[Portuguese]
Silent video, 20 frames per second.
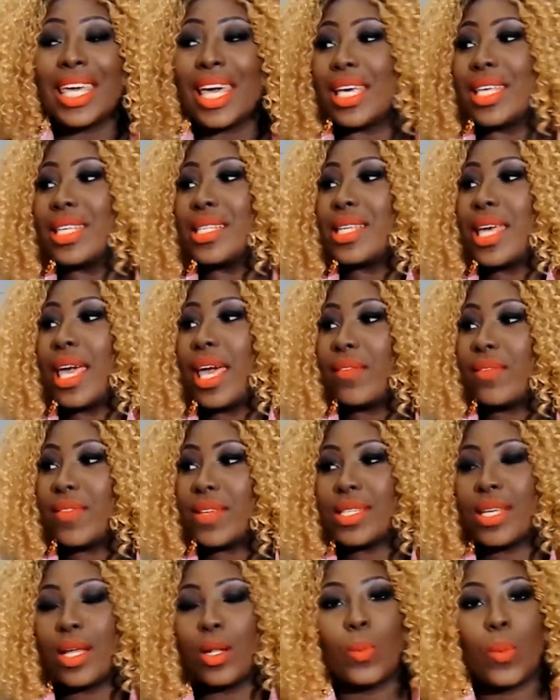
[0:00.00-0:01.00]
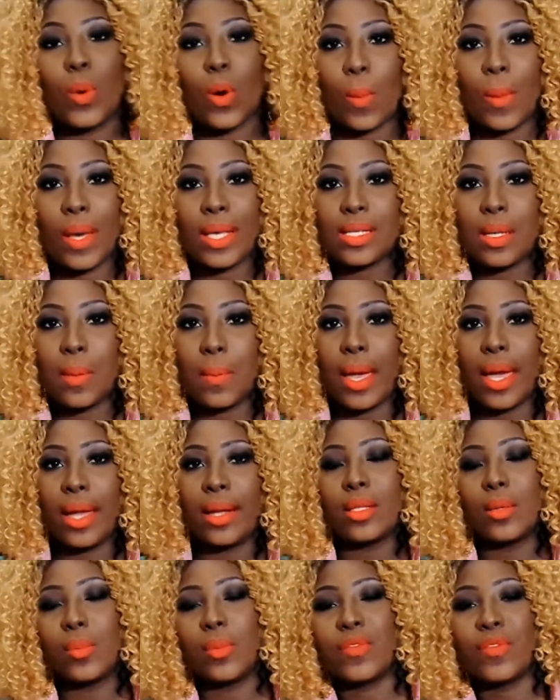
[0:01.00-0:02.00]
e arrisquei fazer ela um pouco mais
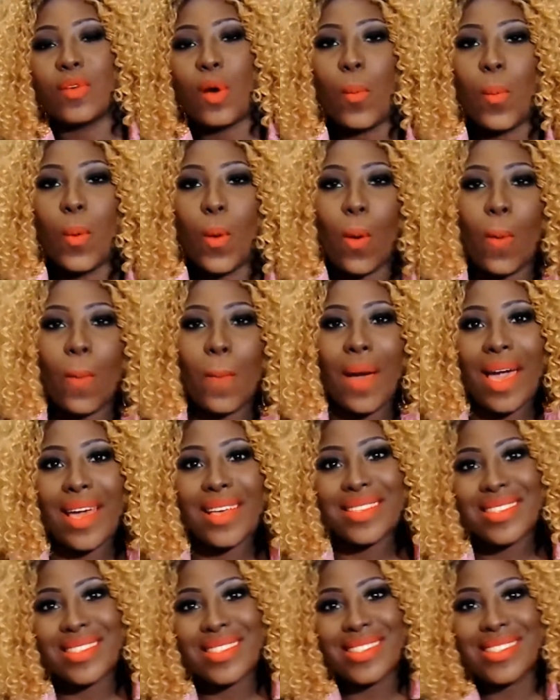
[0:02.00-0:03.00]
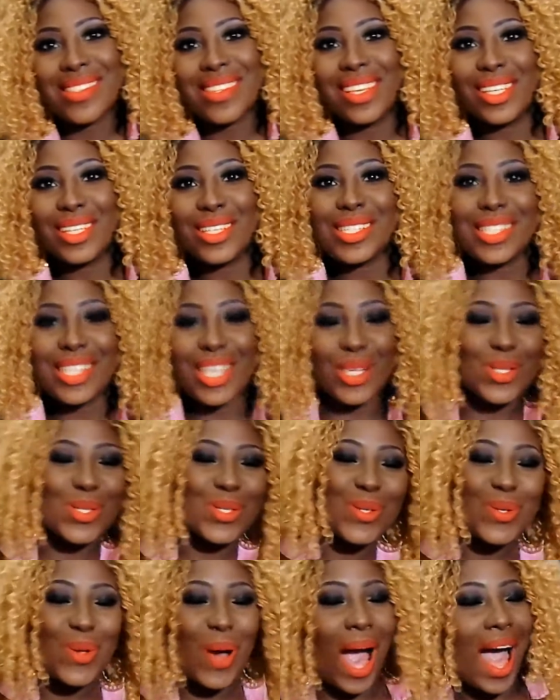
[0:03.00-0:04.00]
aberta pra ficar um pouco mais, assim,
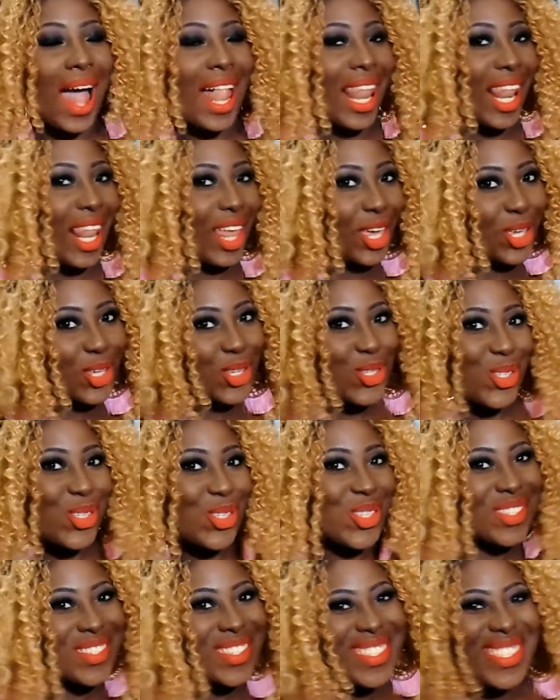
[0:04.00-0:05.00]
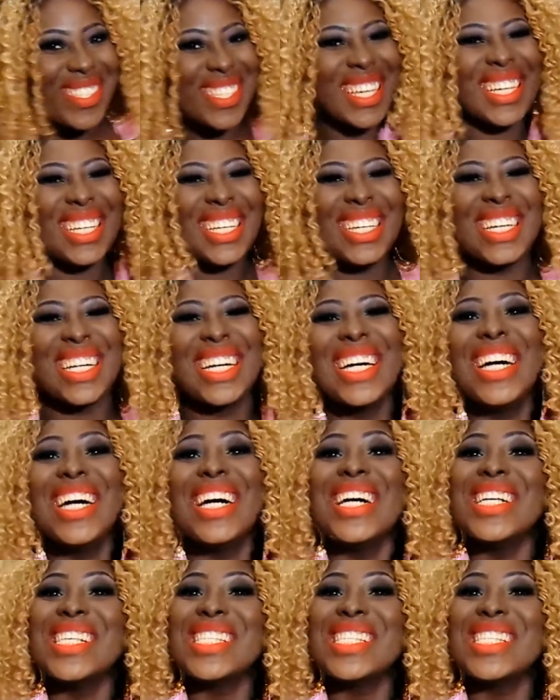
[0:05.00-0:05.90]
sensuáveis. É